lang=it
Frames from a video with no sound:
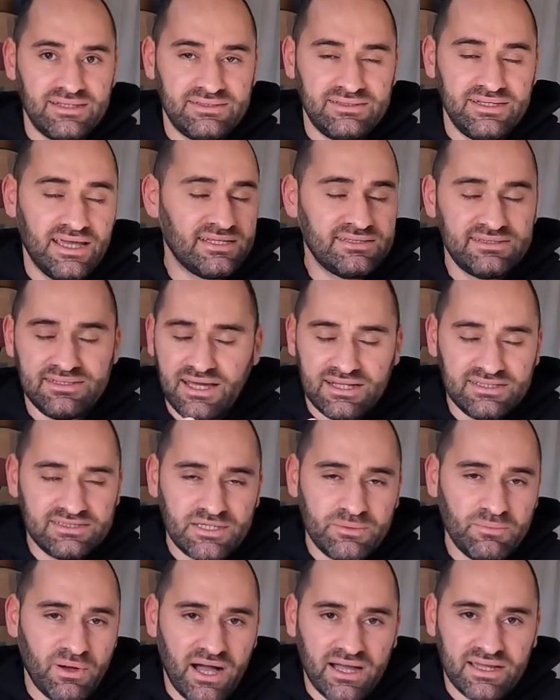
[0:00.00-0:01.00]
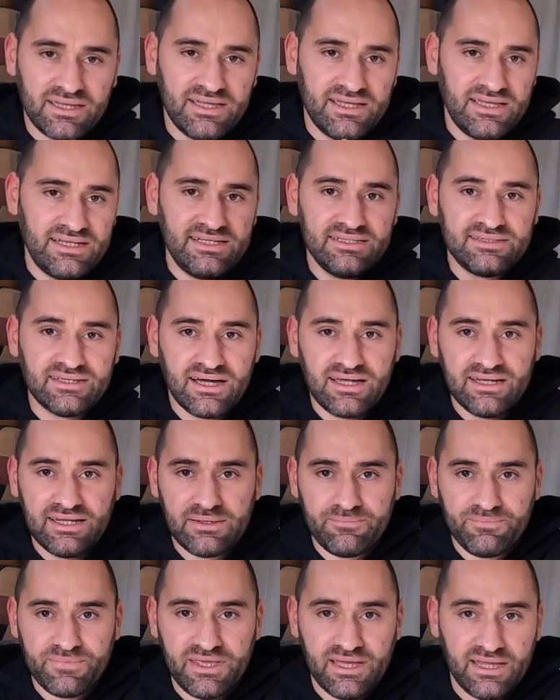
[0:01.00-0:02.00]
di, di altre banche in
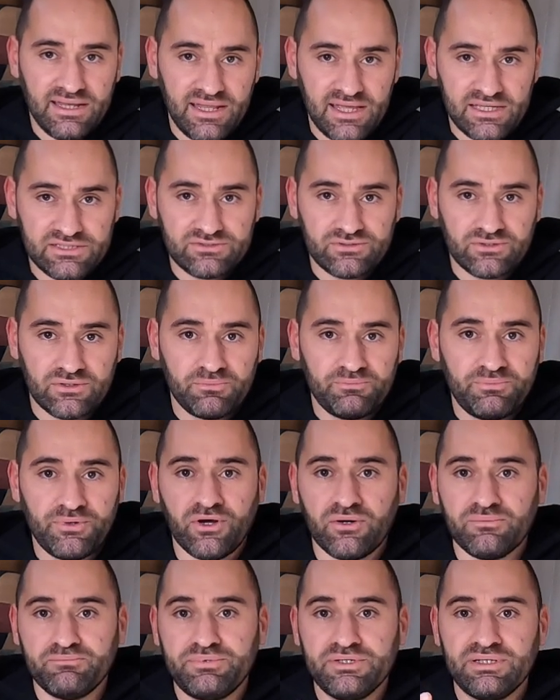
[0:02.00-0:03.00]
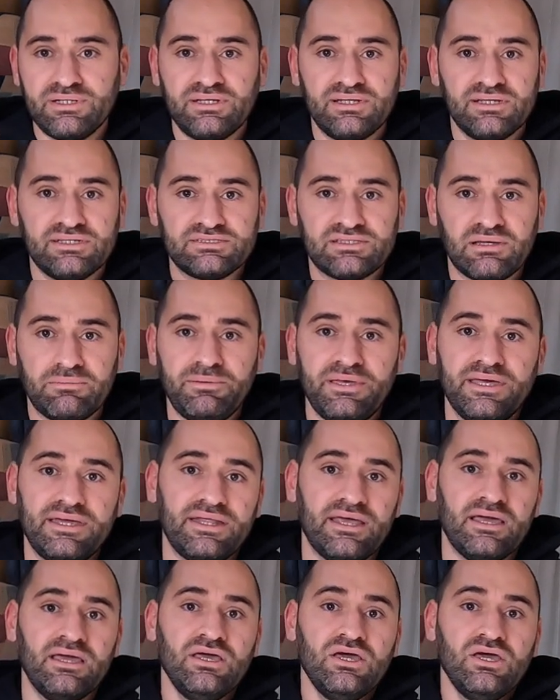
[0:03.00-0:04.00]
Italia e all'estero. Però per
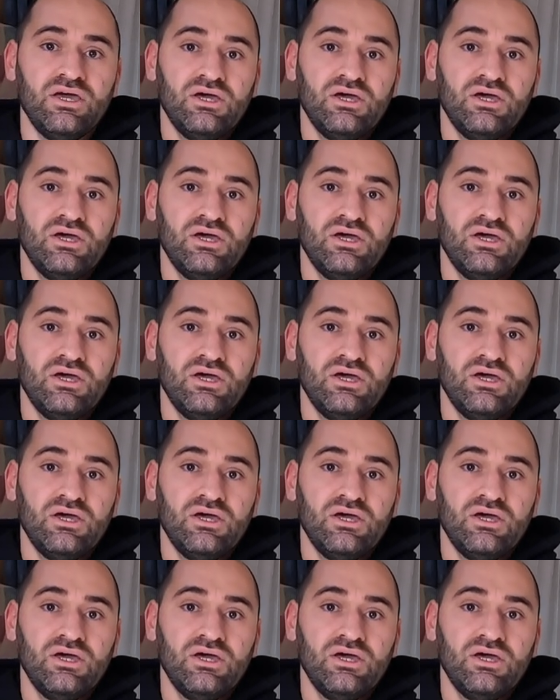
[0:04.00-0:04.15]
sapere